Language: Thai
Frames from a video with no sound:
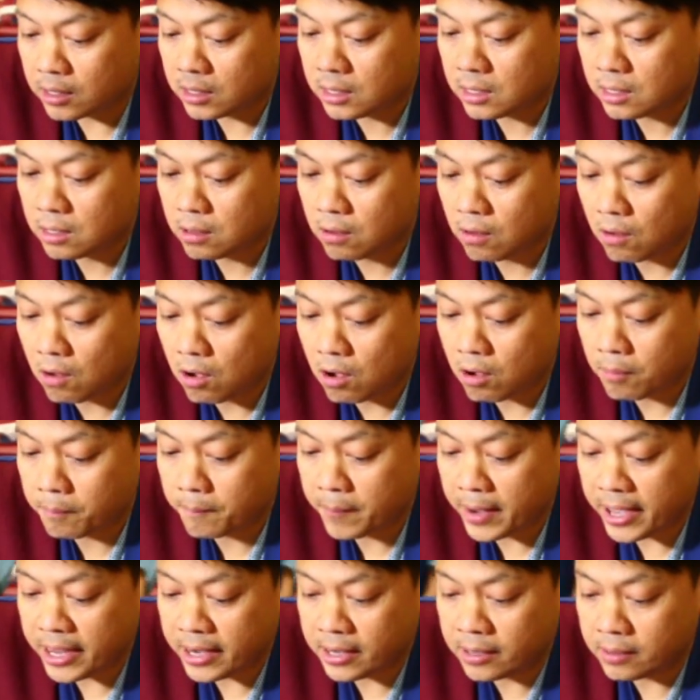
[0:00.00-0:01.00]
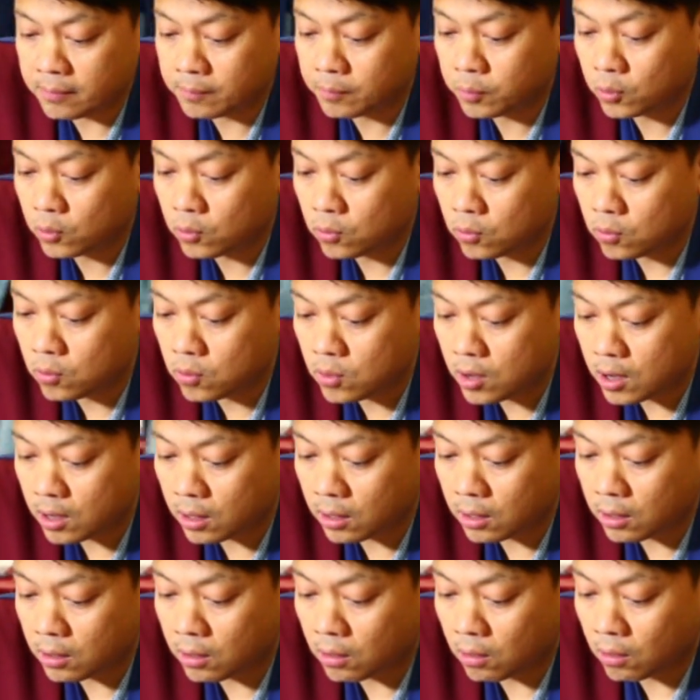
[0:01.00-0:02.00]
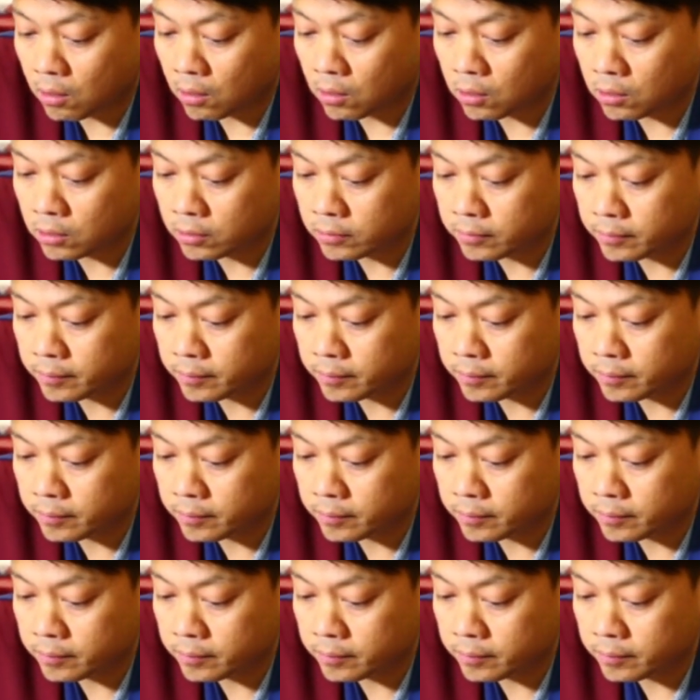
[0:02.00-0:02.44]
นี่ก็เป็นพวกของ